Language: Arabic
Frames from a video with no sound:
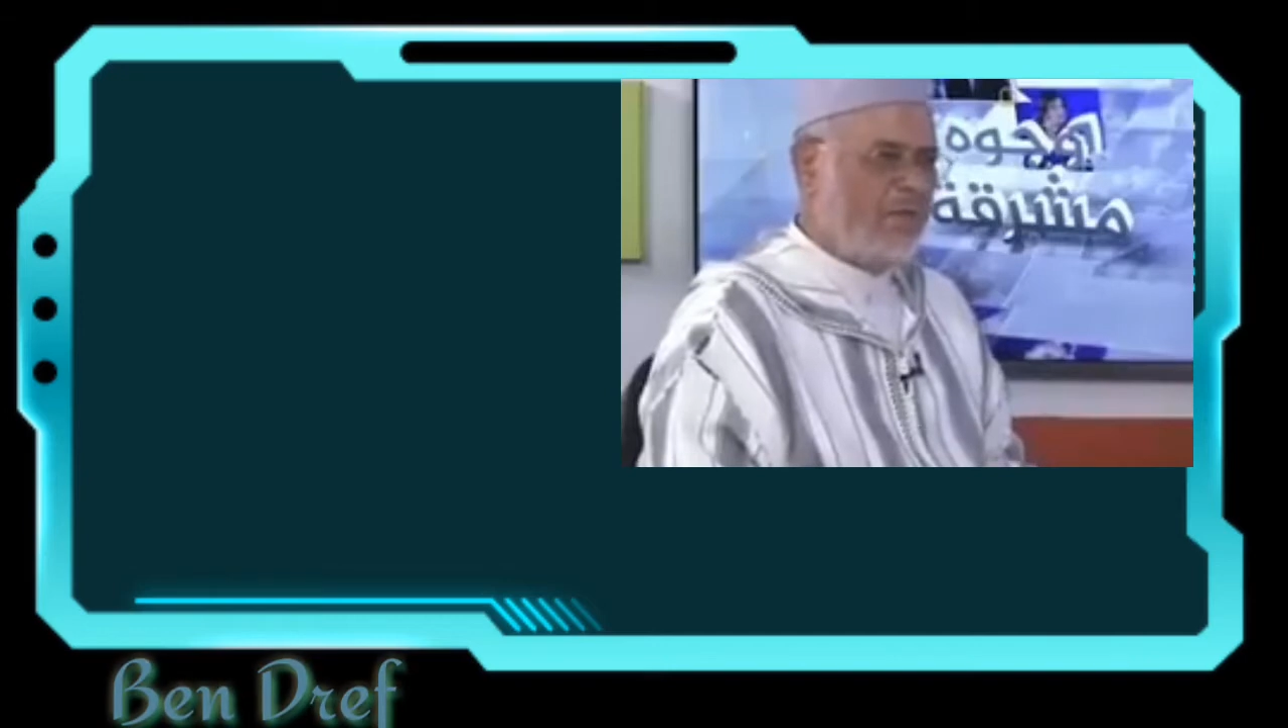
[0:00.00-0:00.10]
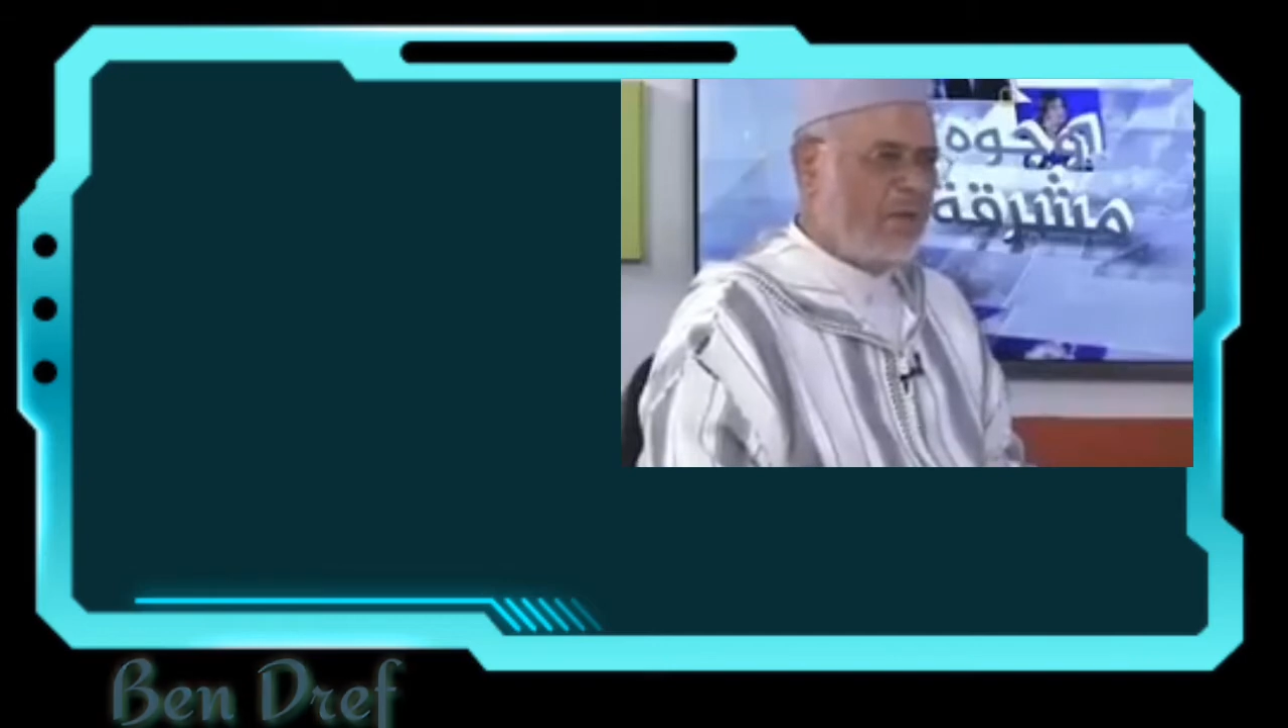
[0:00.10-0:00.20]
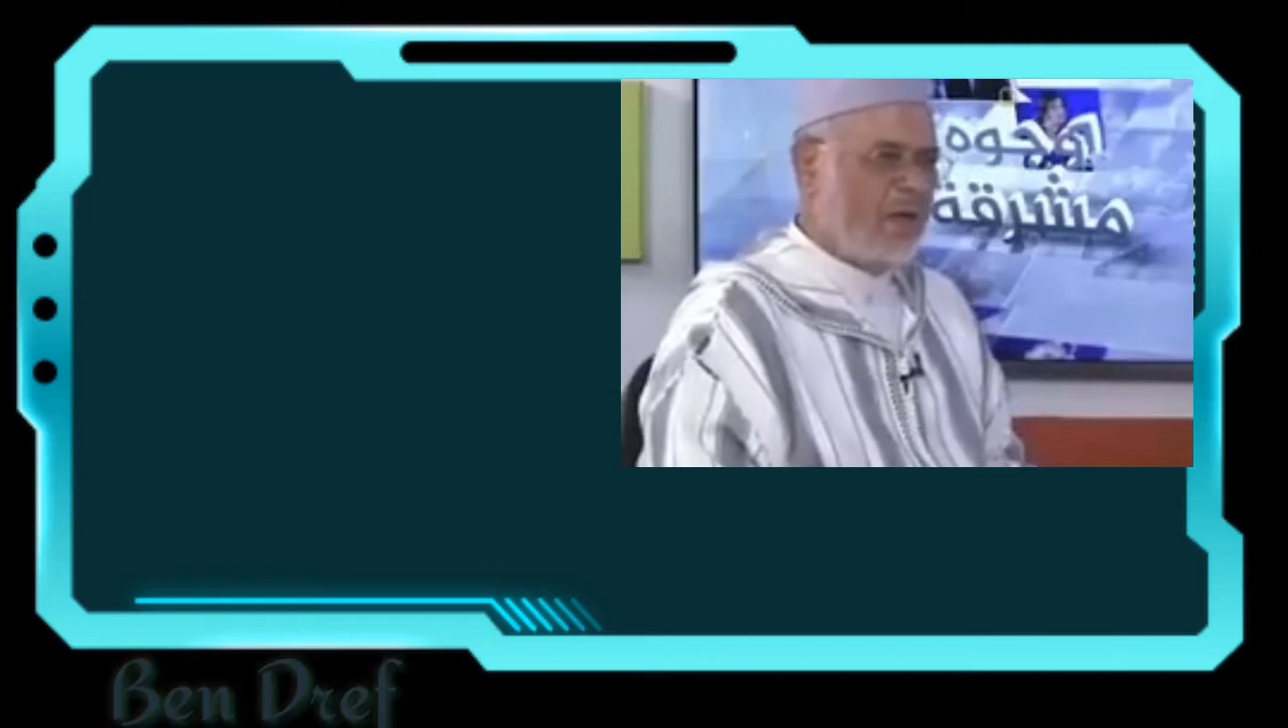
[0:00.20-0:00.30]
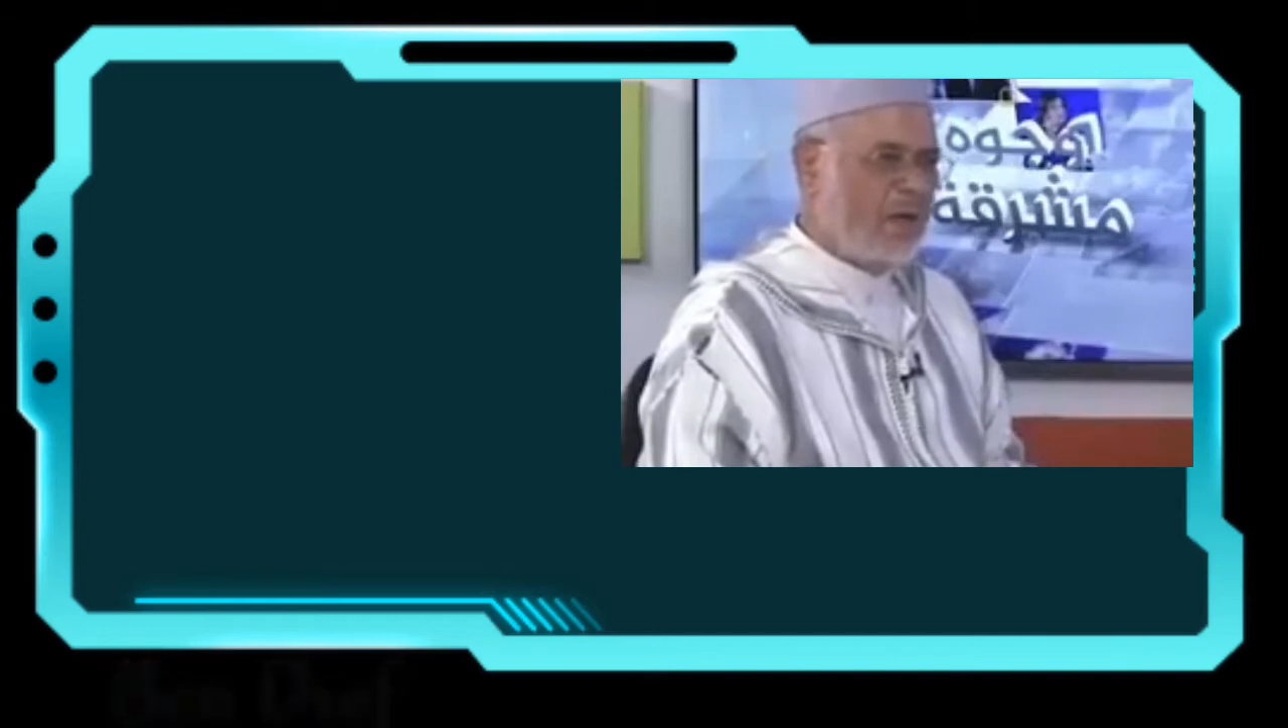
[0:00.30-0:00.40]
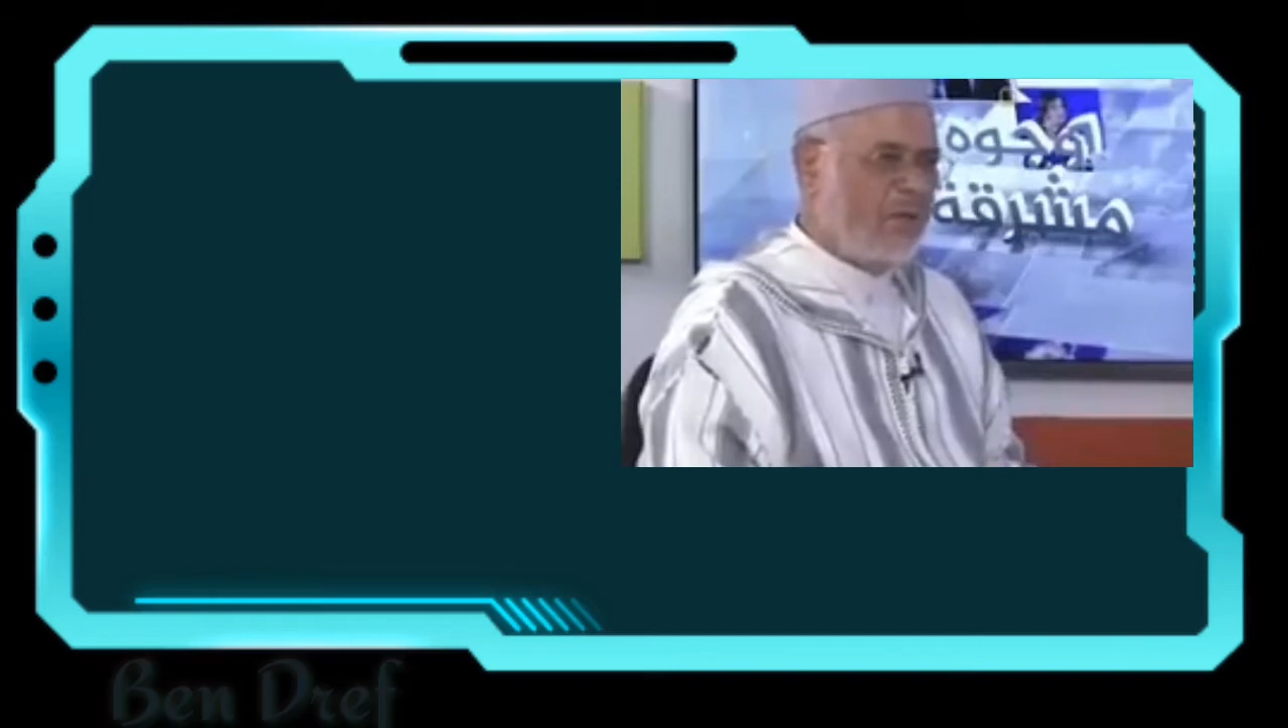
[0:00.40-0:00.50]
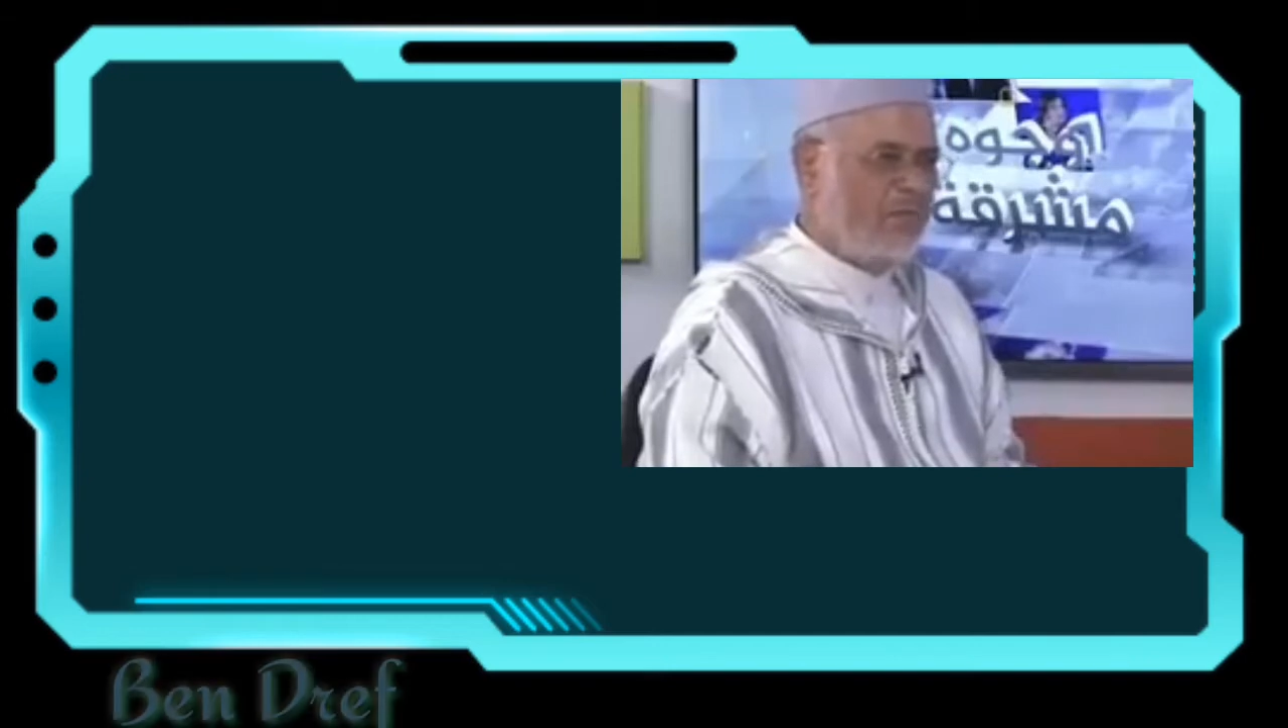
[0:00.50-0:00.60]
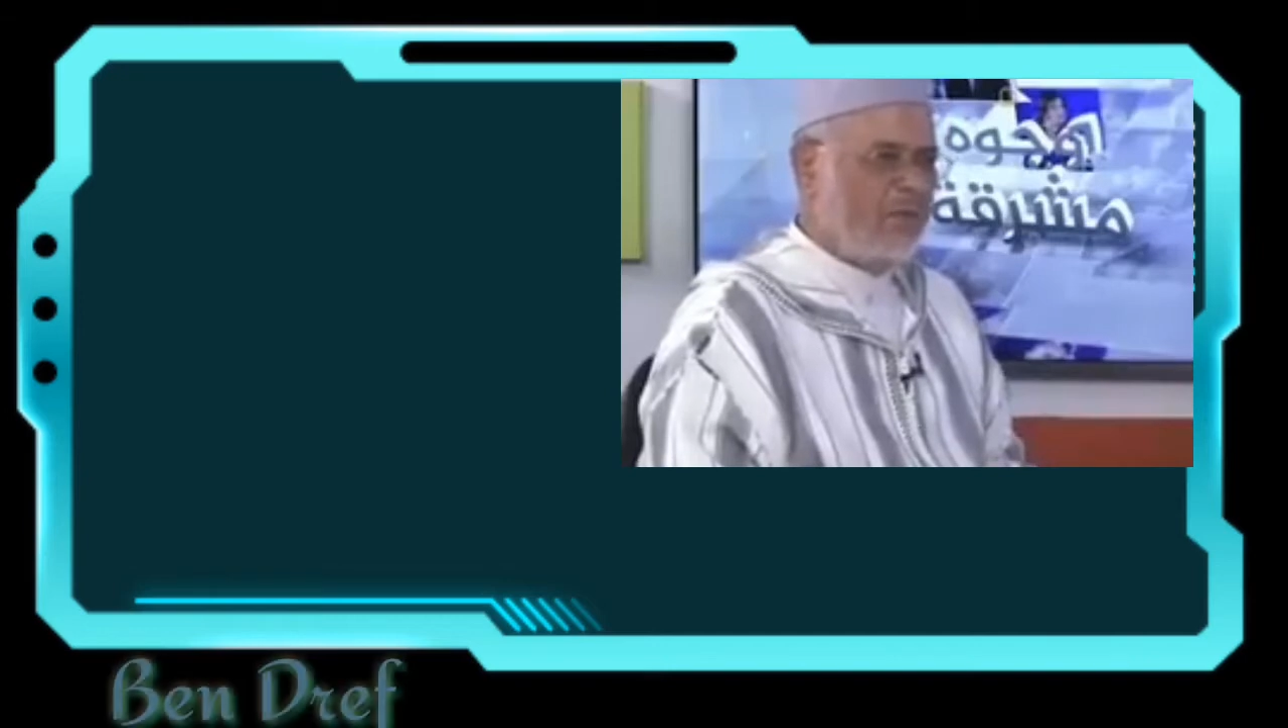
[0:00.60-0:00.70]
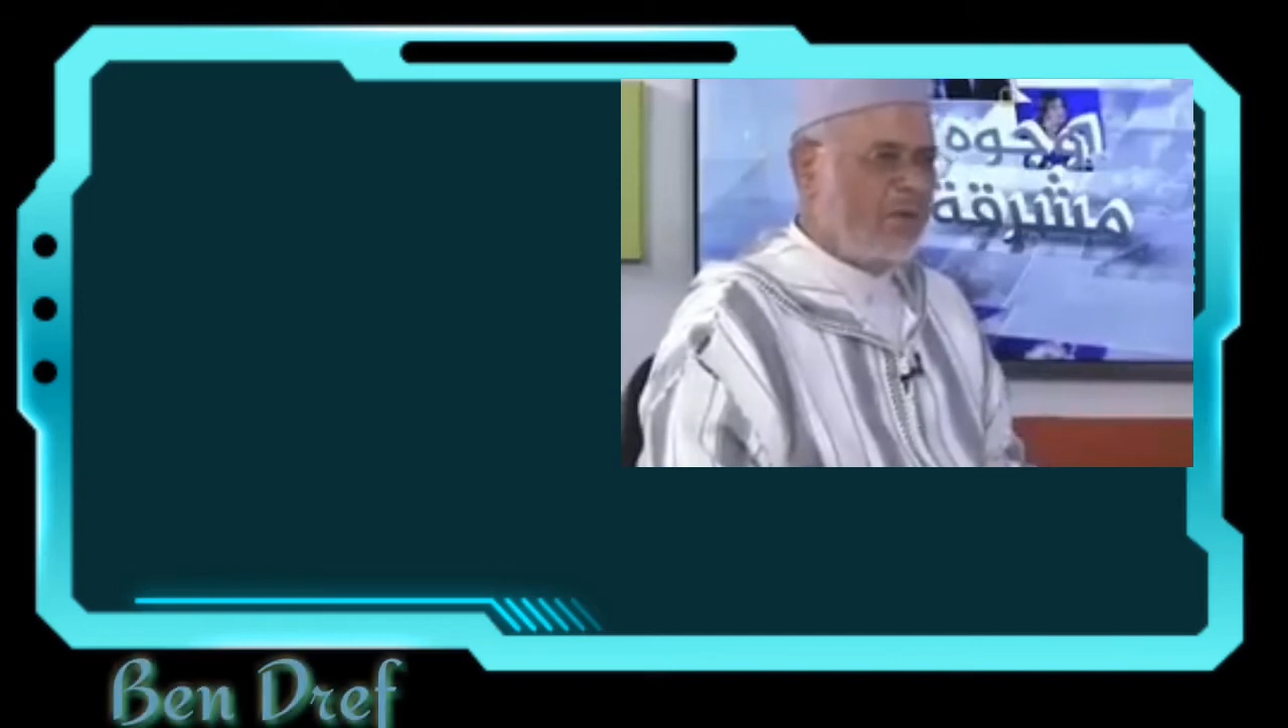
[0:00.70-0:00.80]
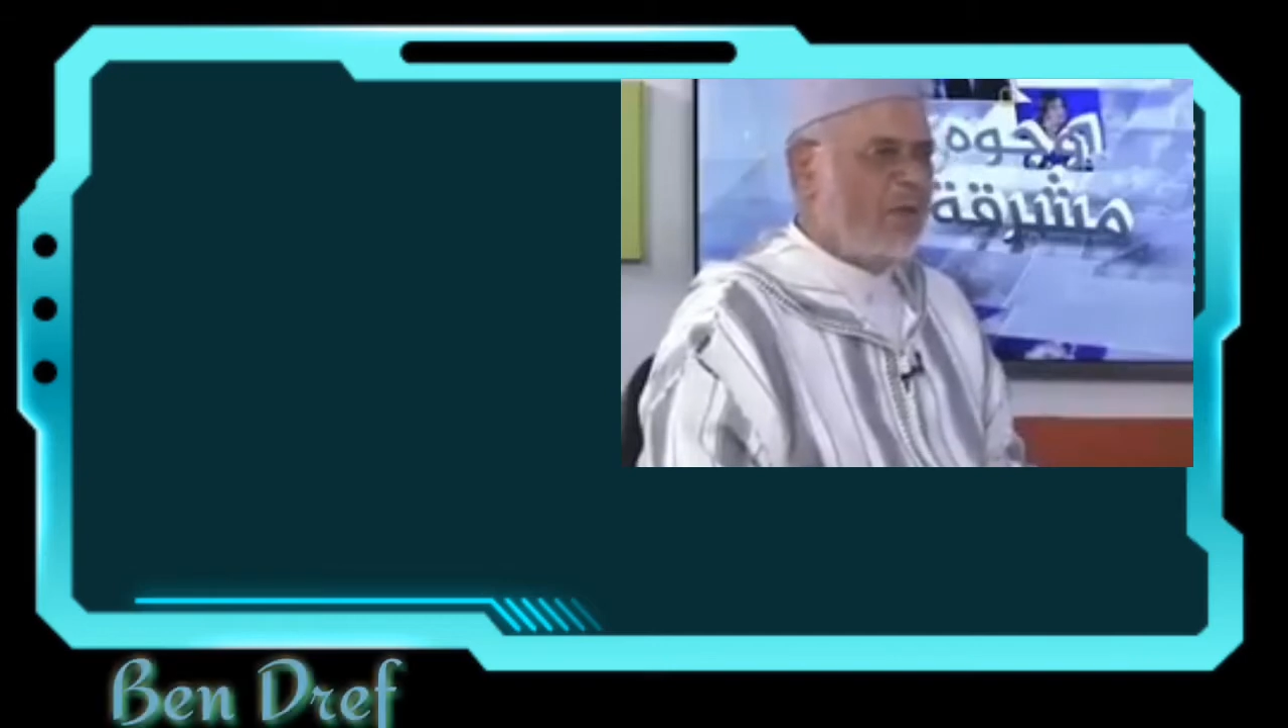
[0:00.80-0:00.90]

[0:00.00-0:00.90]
المغرب